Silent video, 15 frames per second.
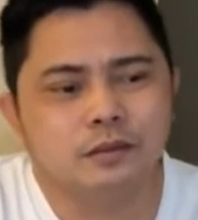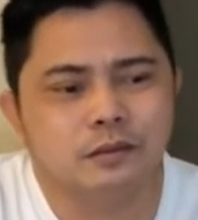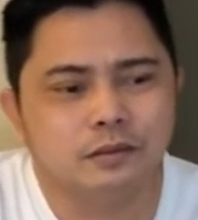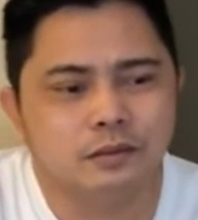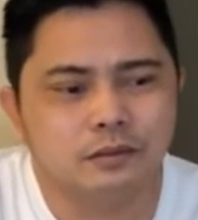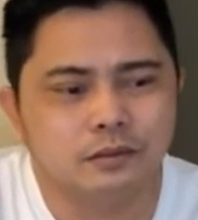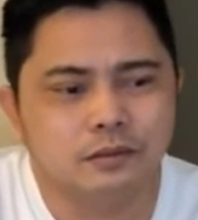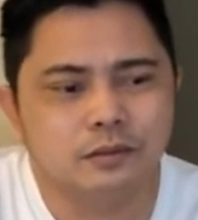
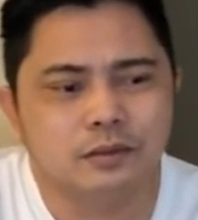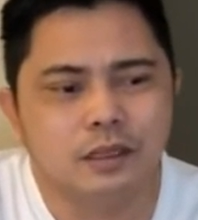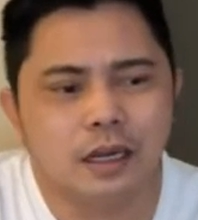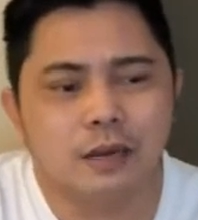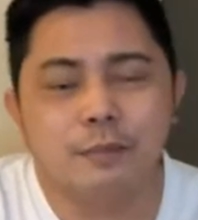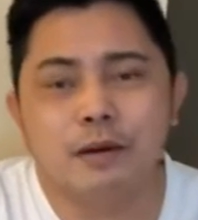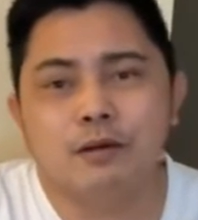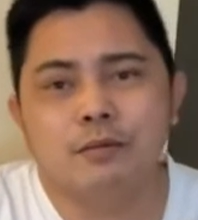Hmm.
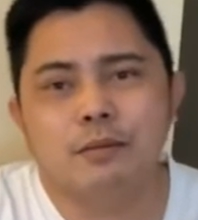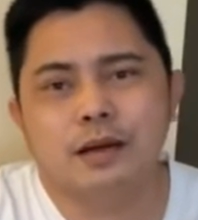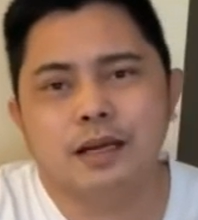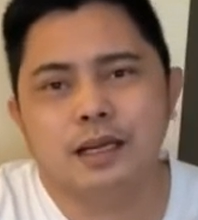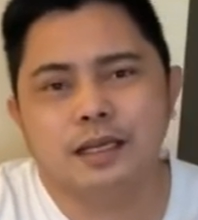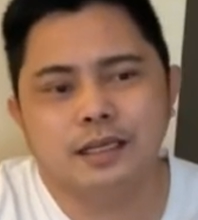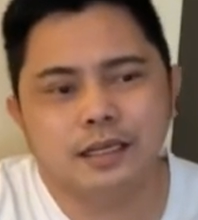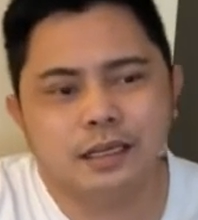Habang
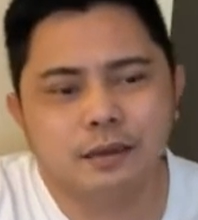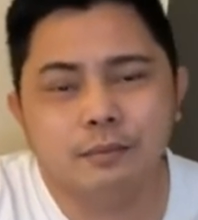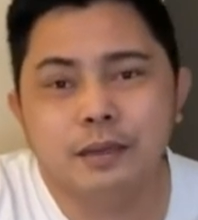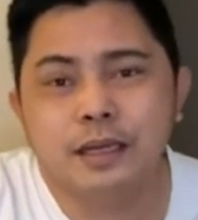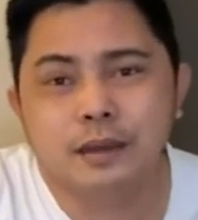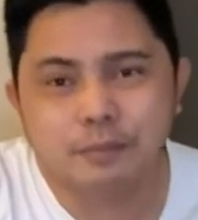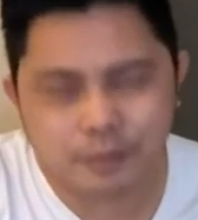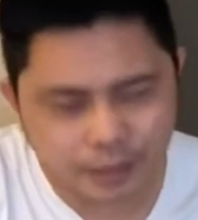kumakain ng
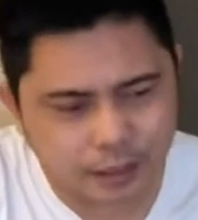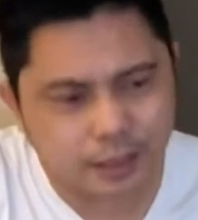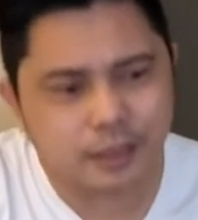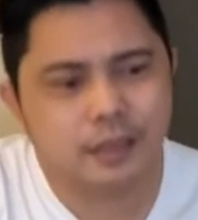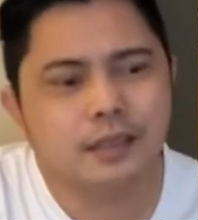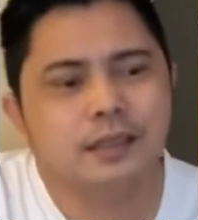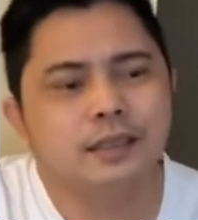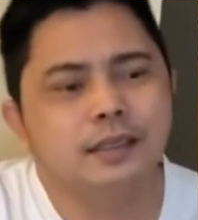gabi,
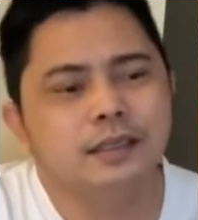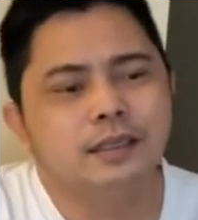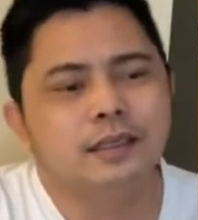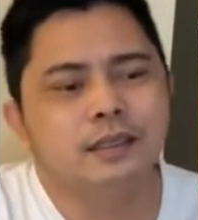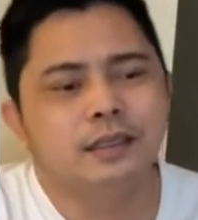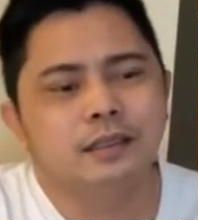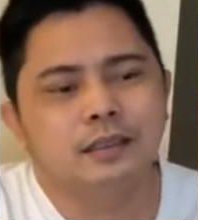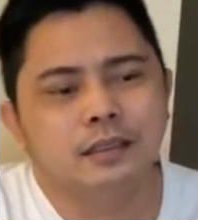kape.
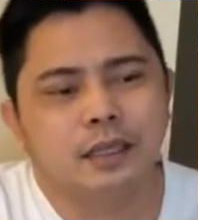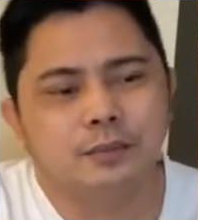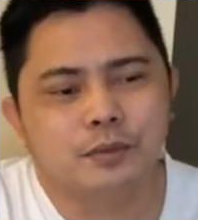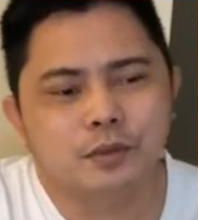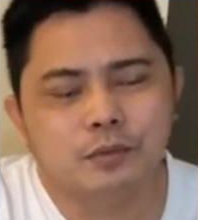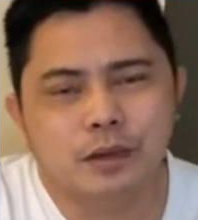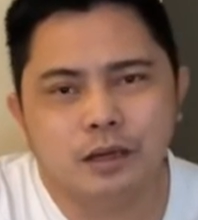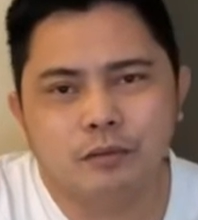
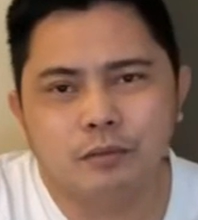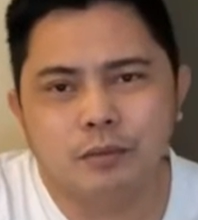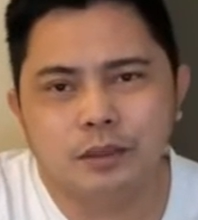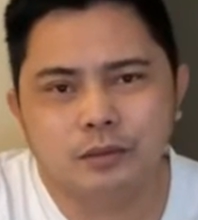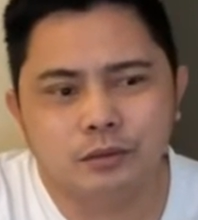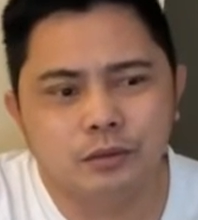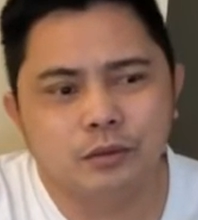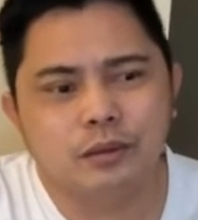Tapos bago
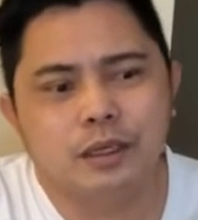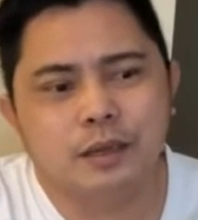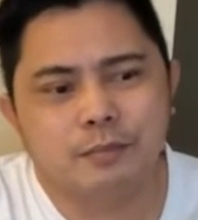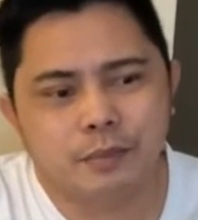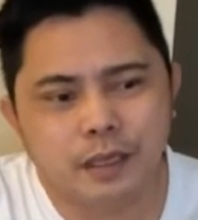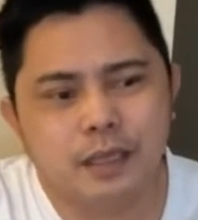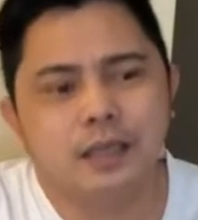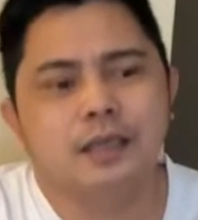matulog,
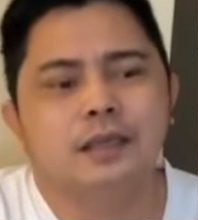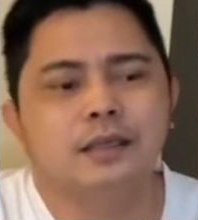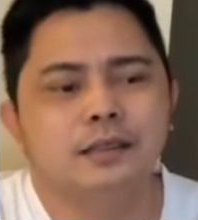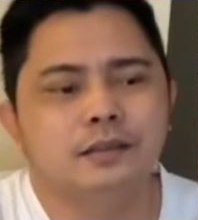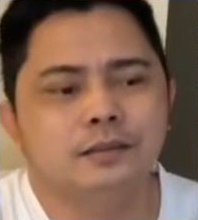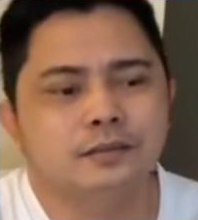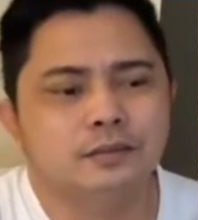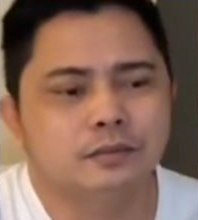kape.
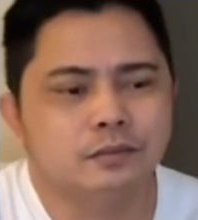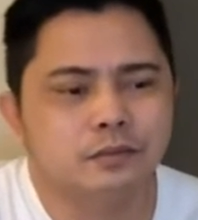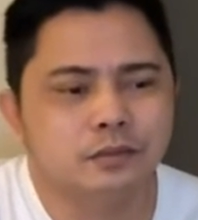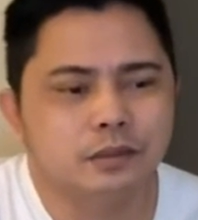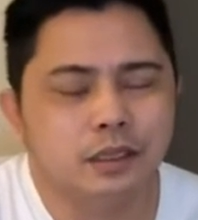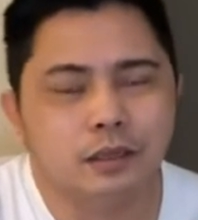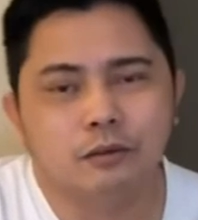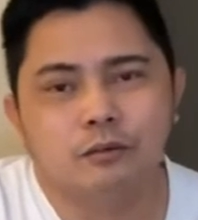
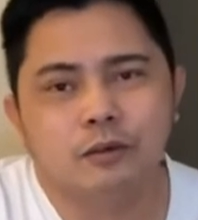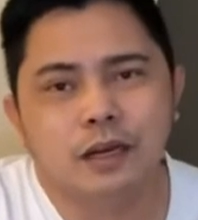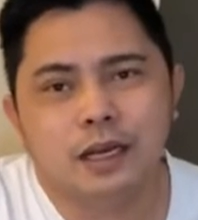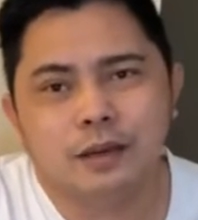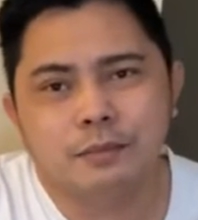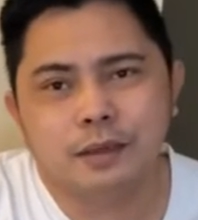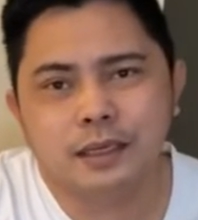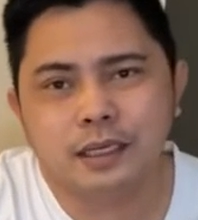Eh kung
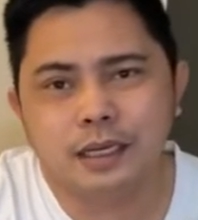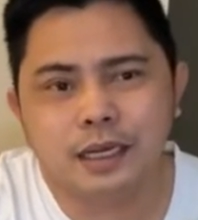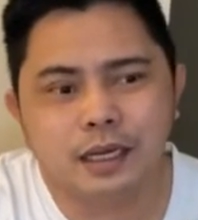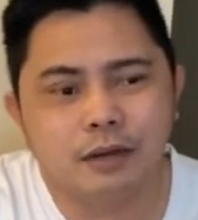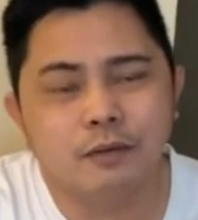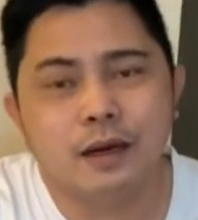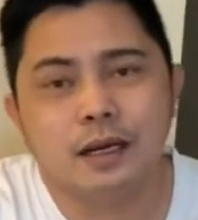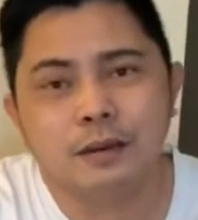wala ka pang
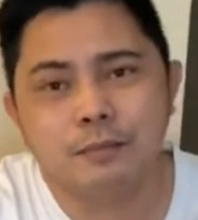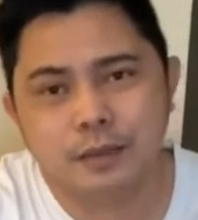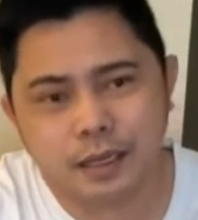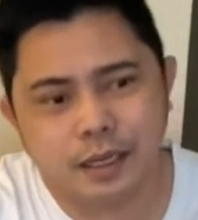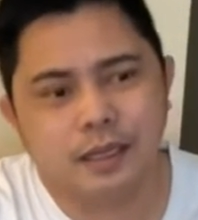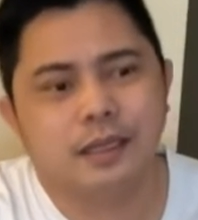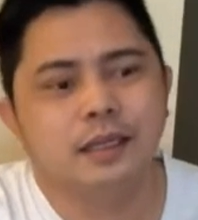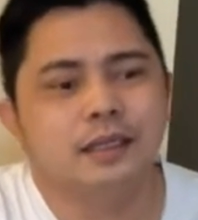ginagawa,
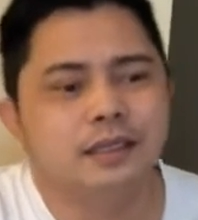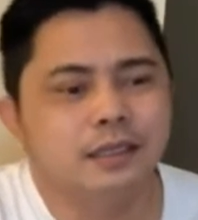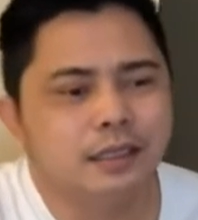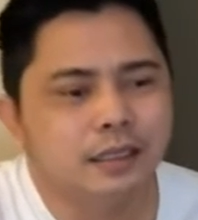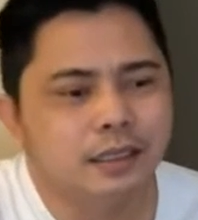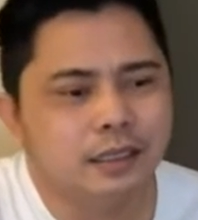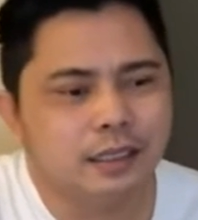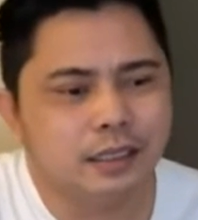kape
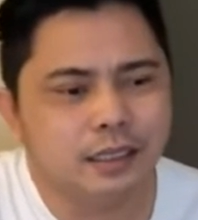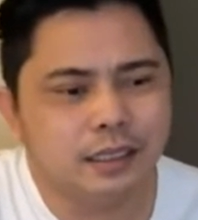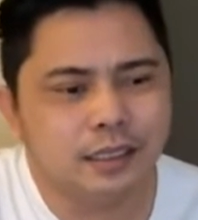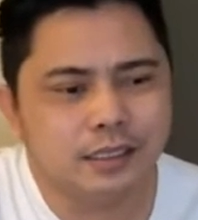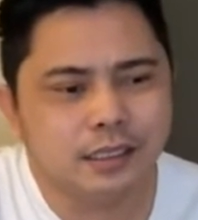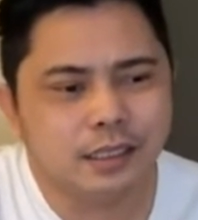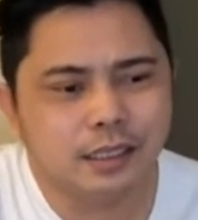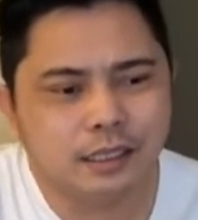
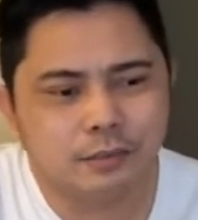gigising ka